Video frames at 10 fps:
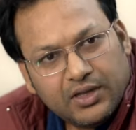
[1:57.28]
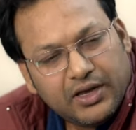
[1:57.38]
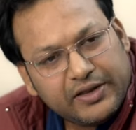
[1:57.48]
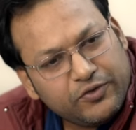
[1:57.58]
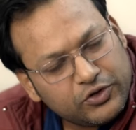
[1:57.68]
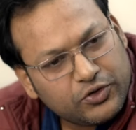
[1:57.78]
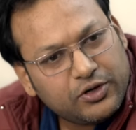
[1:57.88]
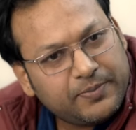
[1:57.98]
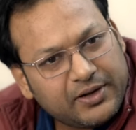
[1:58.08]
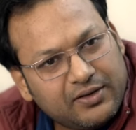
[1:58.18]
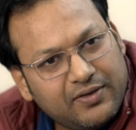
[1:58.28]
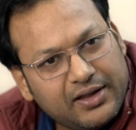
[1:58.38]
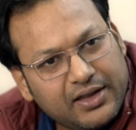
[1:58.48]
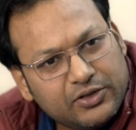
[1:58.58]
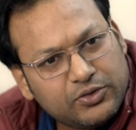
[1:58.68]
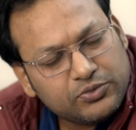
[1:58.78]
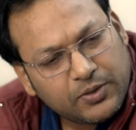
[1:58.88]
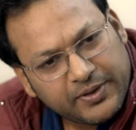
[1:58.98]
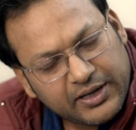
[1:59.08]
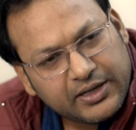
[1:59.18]
अरे वो तो अनपढ़ गवारा तुम
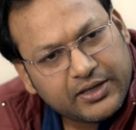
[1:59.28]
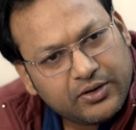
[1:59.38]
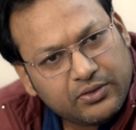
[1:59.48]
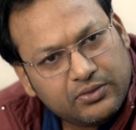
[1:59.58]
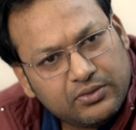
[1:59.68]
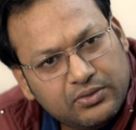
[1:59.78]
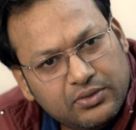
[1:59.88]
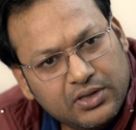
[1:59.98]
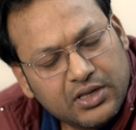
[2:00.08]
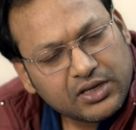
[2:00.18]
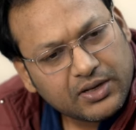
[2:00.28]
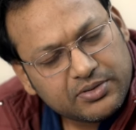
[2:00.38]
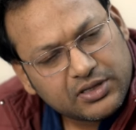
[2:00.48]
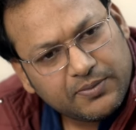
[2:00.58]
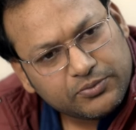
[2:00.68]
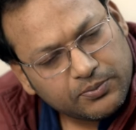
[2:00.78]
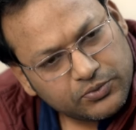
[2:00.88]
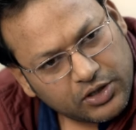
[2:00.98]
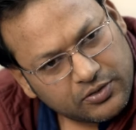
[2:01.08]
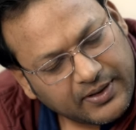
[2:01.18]
तो पढ़े लिखे हो कम से कम तुम
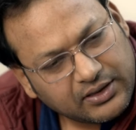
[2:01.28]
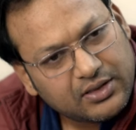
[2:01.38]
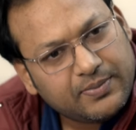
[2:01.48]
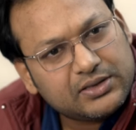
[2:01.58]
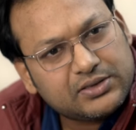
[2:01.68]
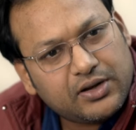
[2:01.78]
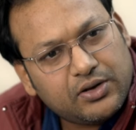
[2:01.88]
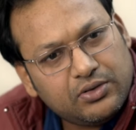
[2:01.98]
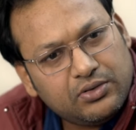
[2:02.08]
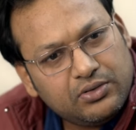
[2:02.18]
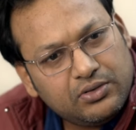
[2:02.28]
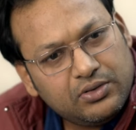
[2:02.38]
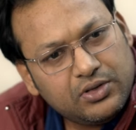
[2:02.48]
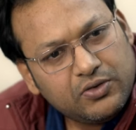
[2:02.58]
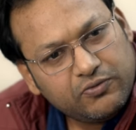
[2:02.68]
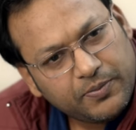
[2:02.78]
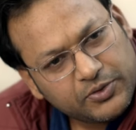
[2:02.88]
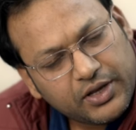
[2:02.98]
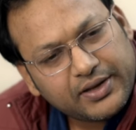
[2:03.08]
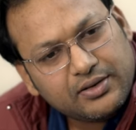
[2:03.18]
तो रिस्पेक्ट से बात कर लो वो भी
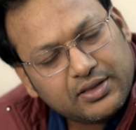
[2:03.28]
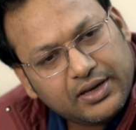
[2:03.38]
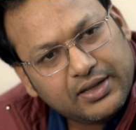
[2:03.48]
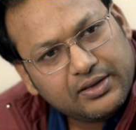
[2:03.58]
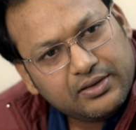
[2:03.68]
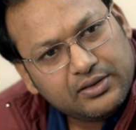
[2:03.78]
तो एक इंसान है